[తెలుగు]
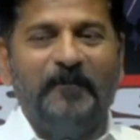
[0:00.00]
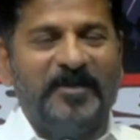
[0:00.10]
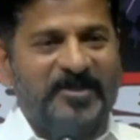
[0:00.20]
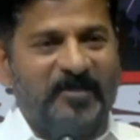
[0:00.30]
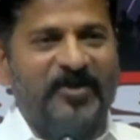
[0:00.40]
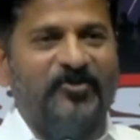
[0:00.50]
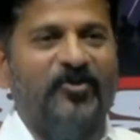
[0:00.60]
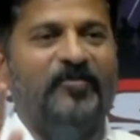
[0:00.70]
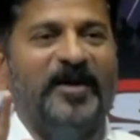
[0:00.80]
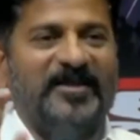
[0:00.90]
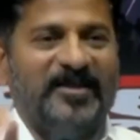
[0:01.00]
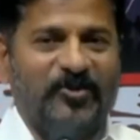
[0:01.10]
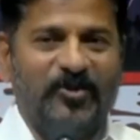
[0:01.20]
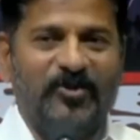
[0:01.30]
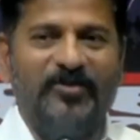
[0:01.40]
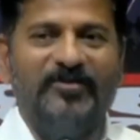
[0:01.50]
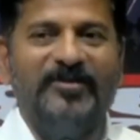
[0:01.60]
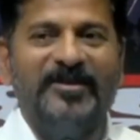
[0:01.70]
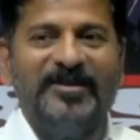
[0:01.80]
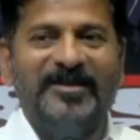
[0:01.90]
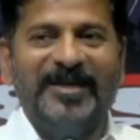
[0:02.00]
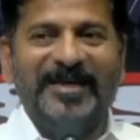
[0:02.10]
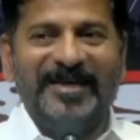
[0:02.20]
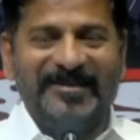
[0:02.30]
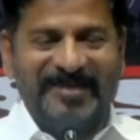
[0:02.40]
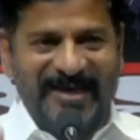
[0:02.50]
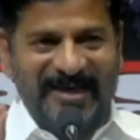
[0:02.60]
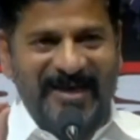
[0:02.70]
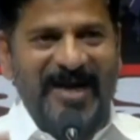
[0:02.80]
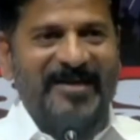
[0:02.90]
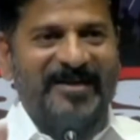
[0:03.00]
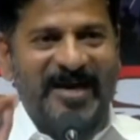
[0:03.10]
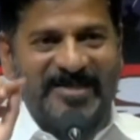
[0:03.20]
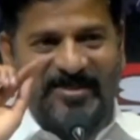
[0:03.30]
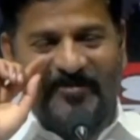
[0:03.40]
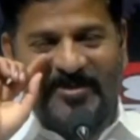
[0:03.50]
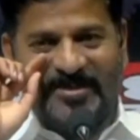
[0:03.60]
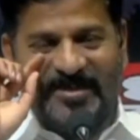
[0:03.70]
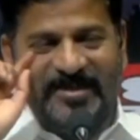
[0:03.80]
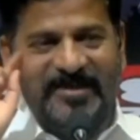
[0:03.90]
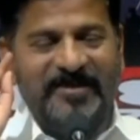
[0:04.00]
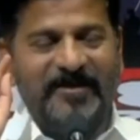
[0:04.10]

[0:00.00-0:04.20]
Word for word: బిచ్చం ఎత్తుకొని బతికేటోళ్ళు ఈ తెలంగాణ రాష్ట్రం ఇచ్చి